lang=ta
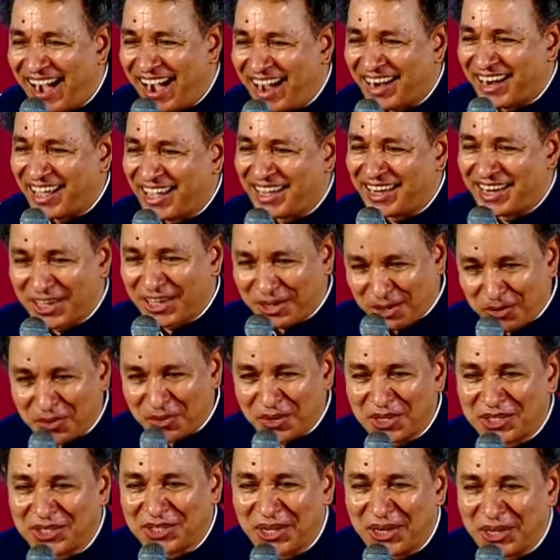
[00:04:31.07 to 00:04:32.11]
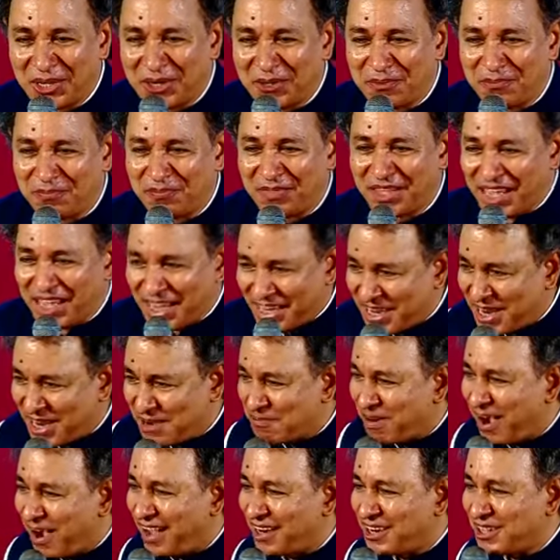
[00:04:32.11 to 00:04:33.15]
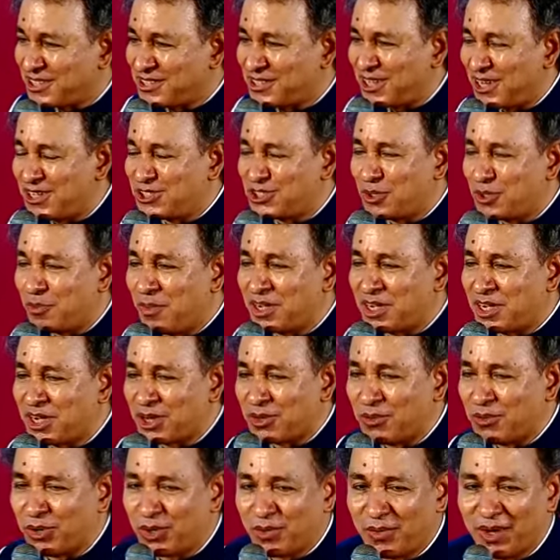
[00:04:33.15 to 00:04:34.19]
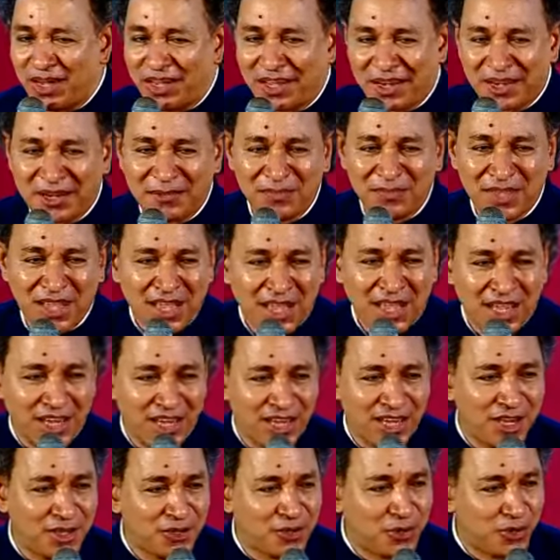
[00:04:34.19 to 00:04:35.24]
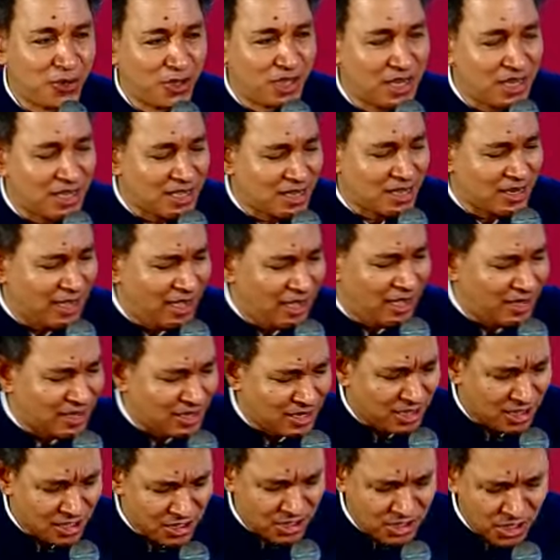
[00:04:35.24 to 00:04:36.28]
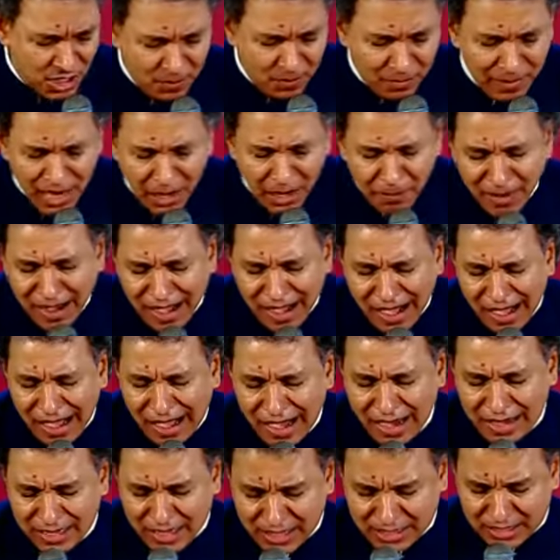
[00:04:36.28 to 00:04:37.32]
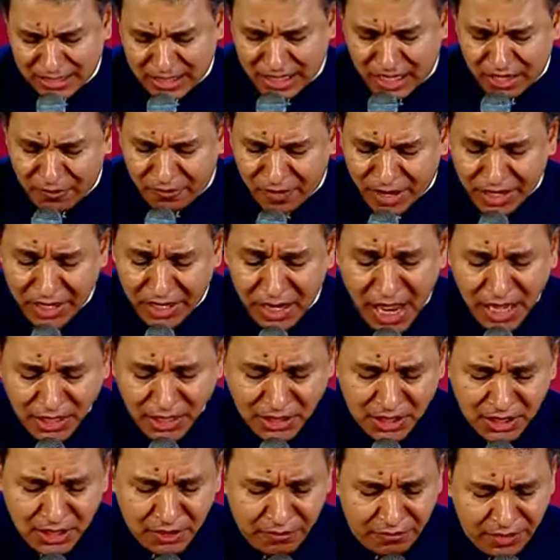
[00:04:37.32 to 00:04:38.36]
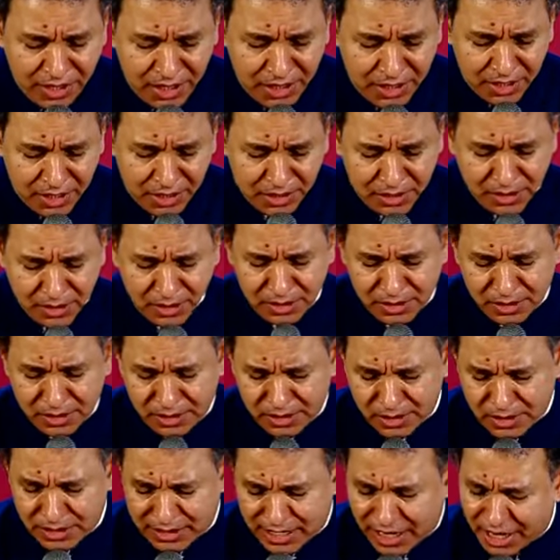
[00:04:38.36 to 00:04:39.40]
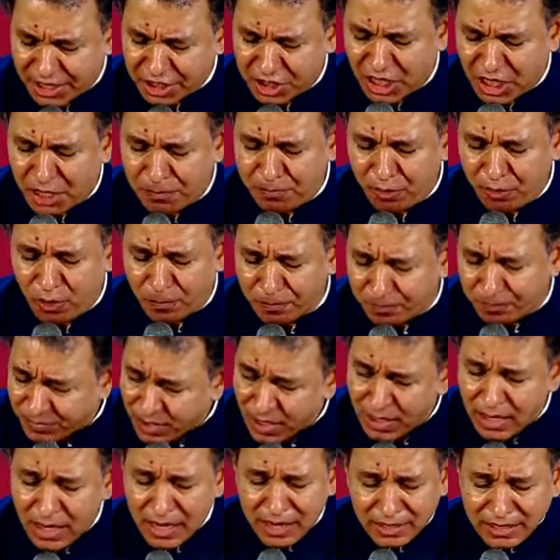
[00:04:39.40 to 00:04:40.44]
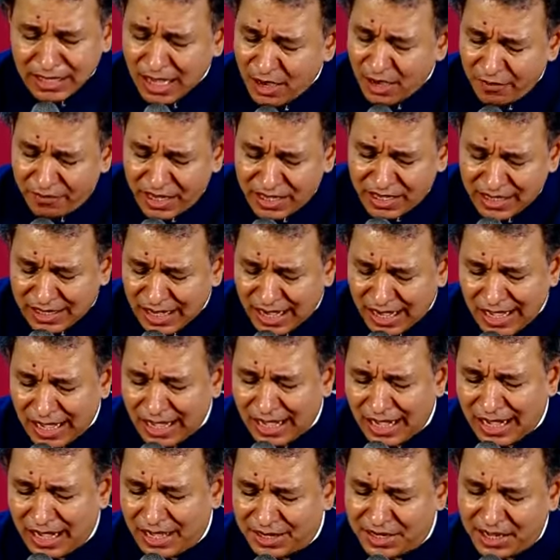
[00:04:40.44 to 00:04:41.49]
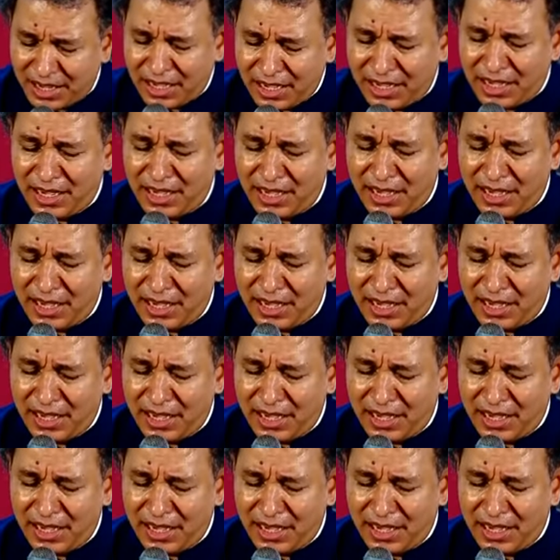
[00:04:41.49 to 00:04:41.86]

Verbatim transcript: ஆனால் எனக்கு ஒன்று தெரியும் என் பாரத்தை சுமக்கிற ஒருவர் என் கூட இருக்கிறார் கர்த்தர் மேல் பாரத்தை வைத்து வீடு எழுந்து நிற்போம் தவிக்காதே